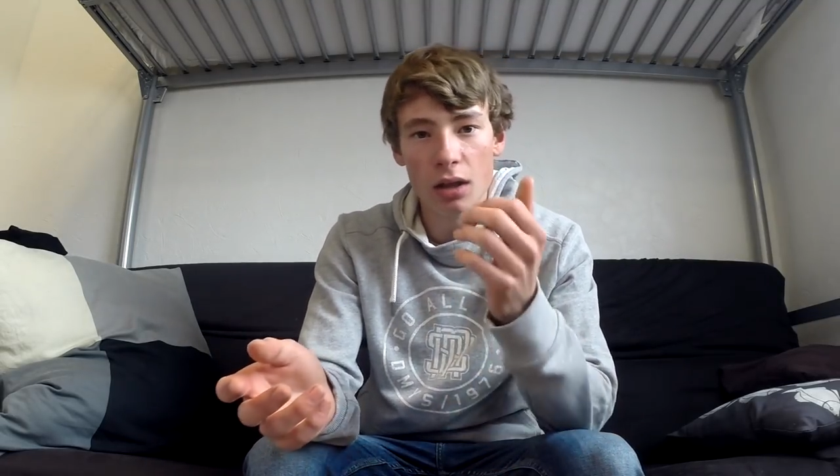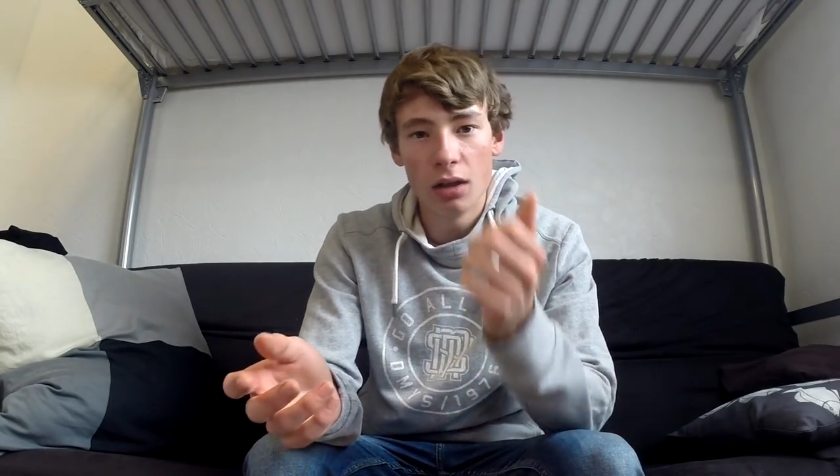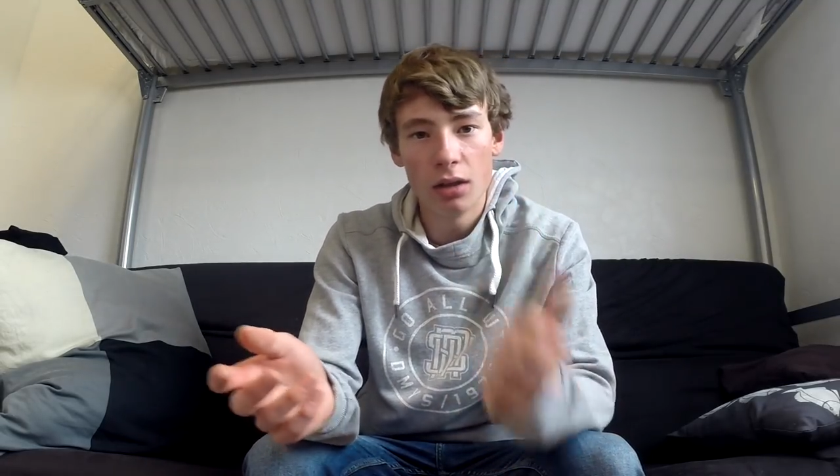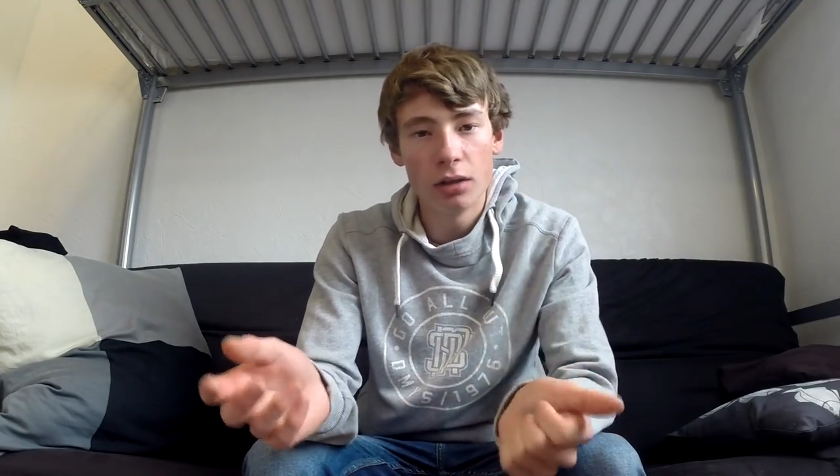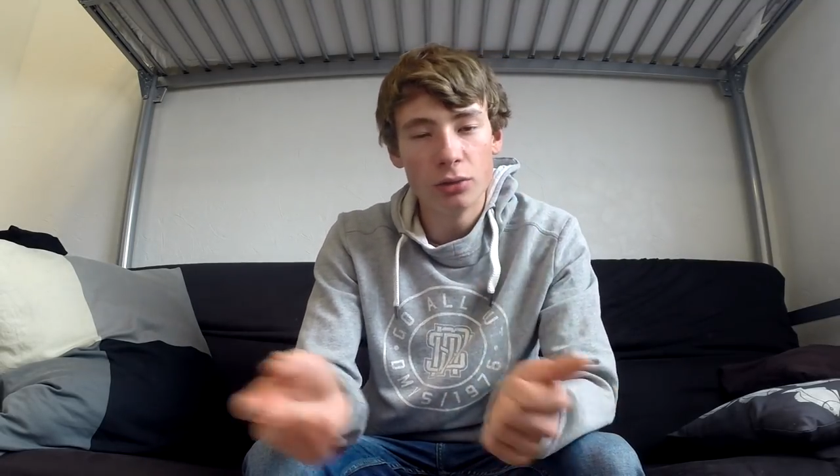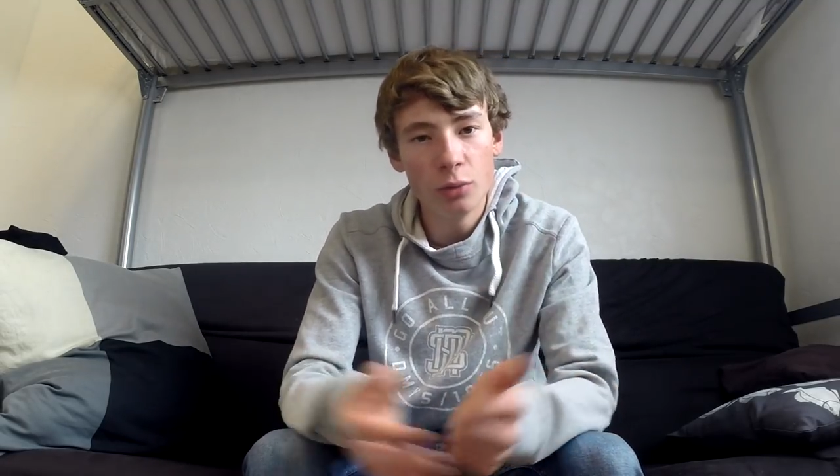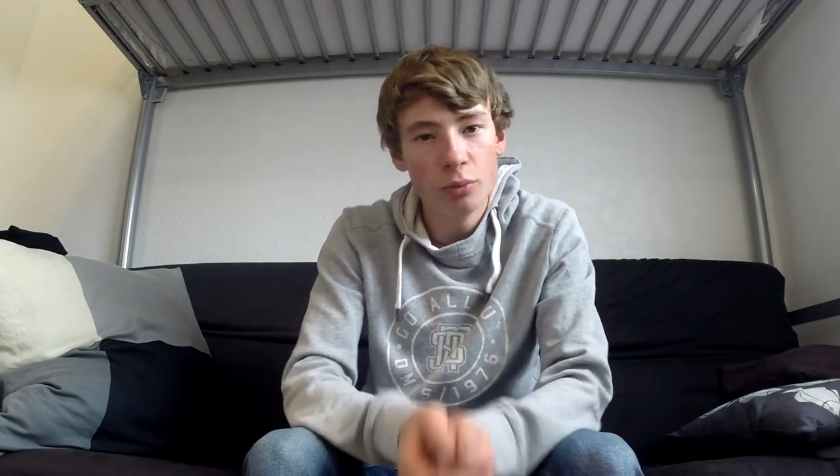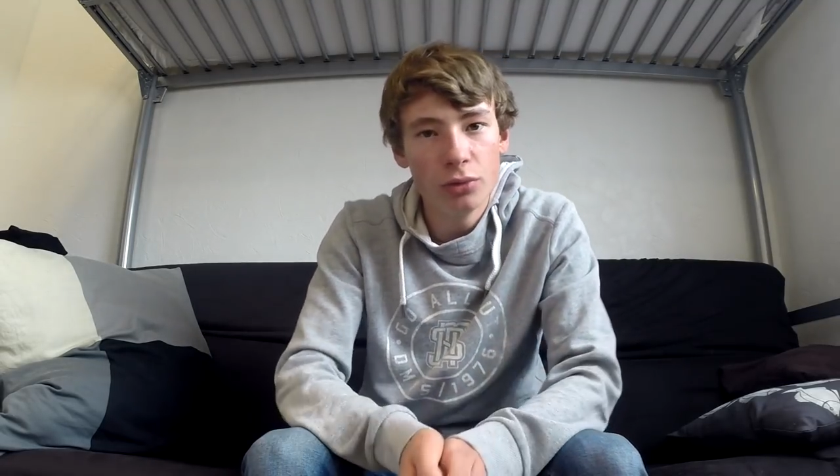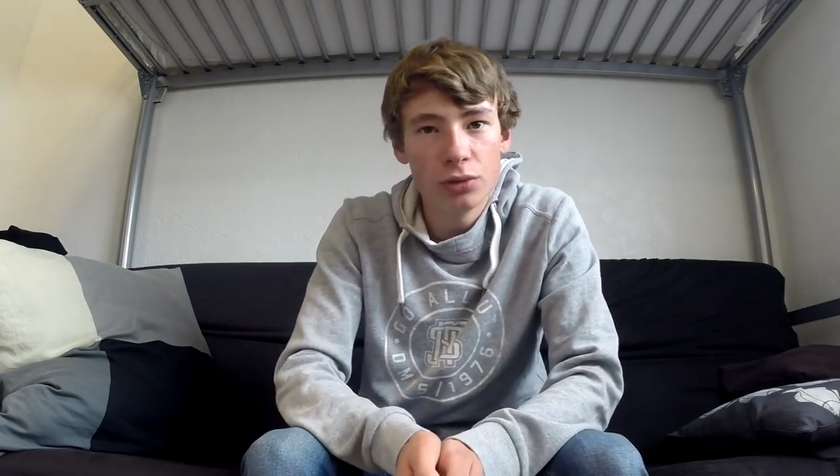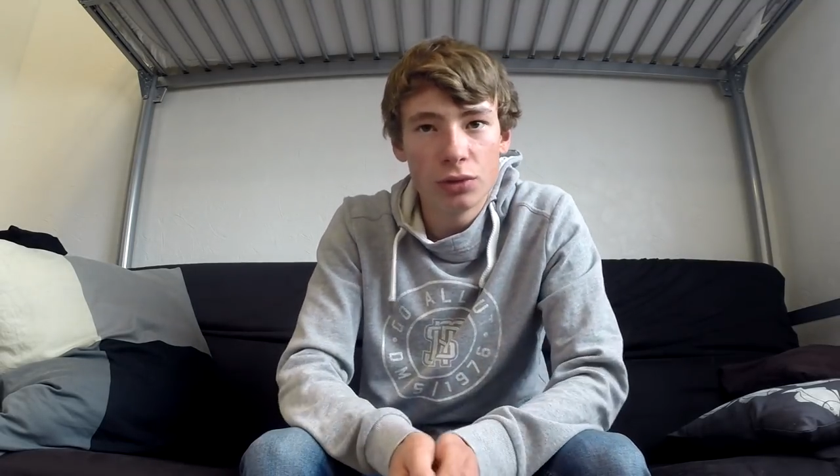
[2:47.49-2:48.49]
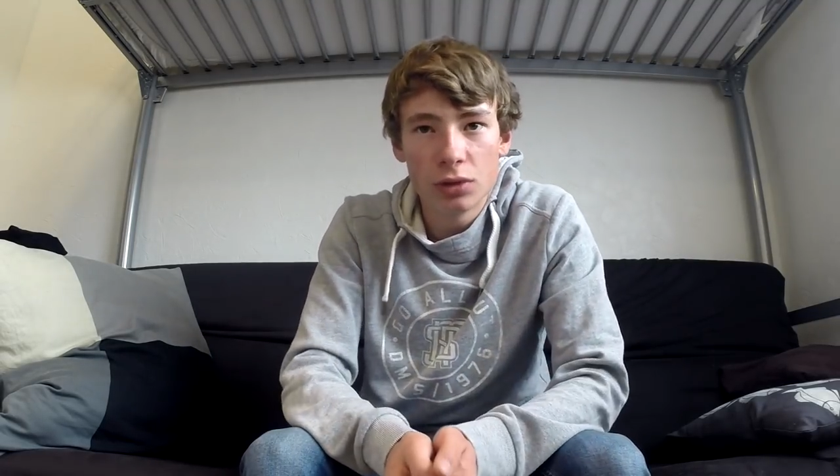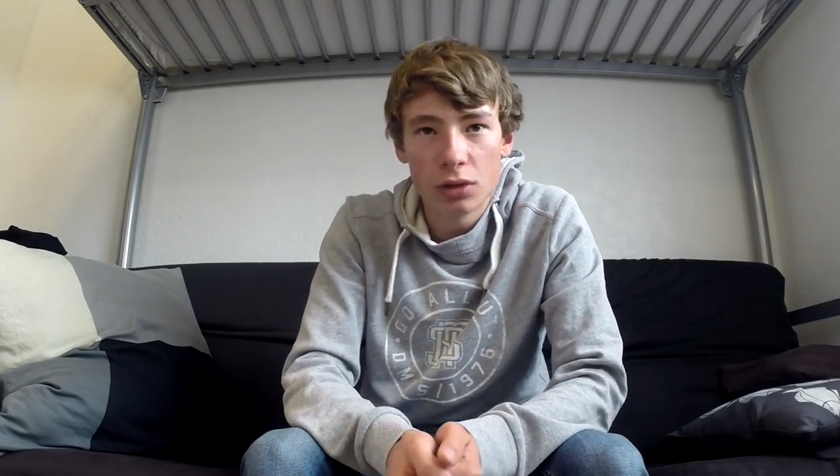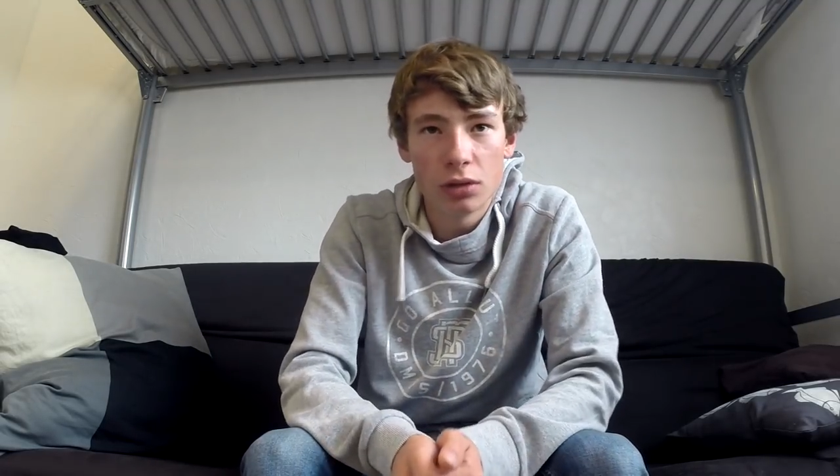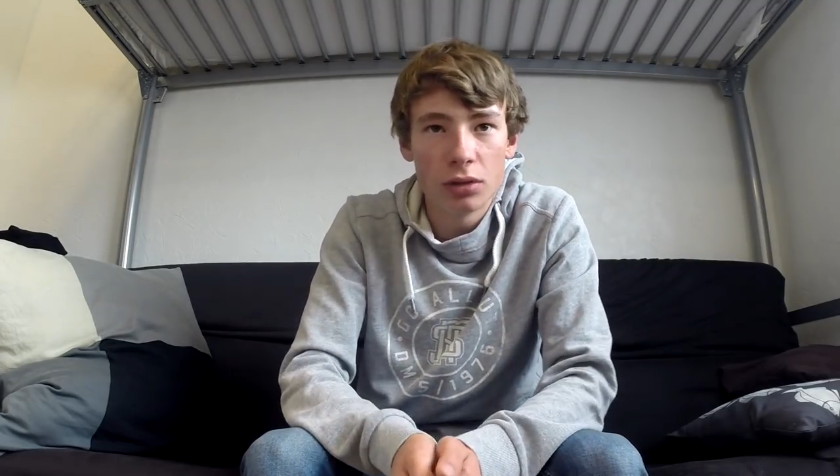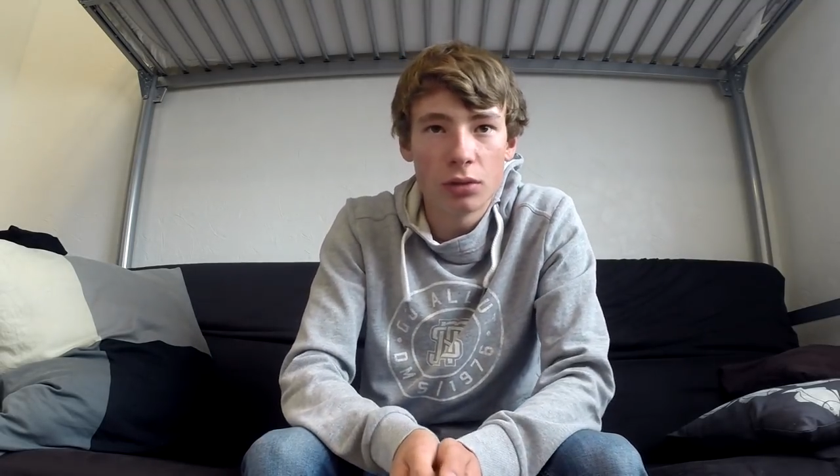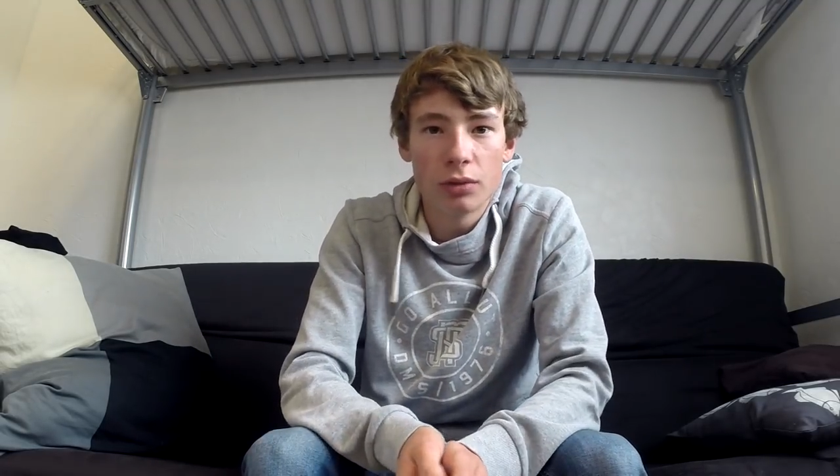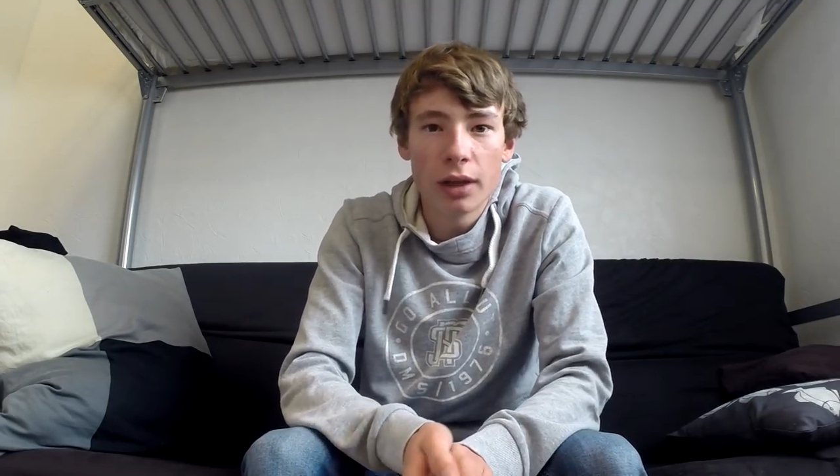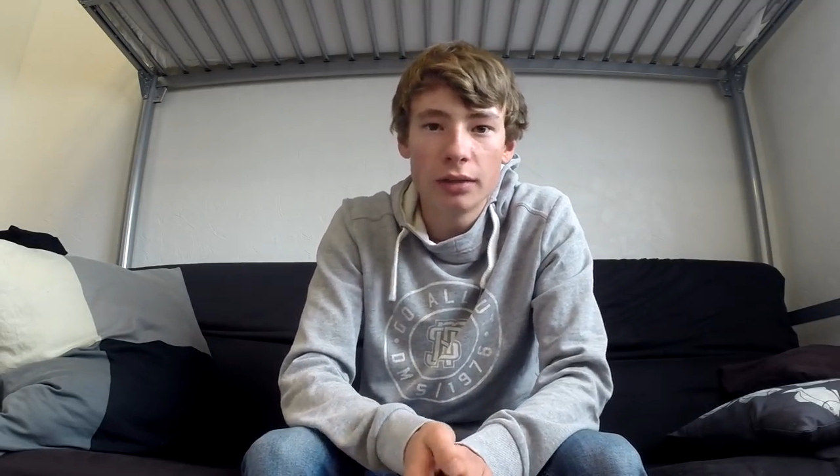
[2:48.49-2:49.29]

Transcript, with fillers: de plus, on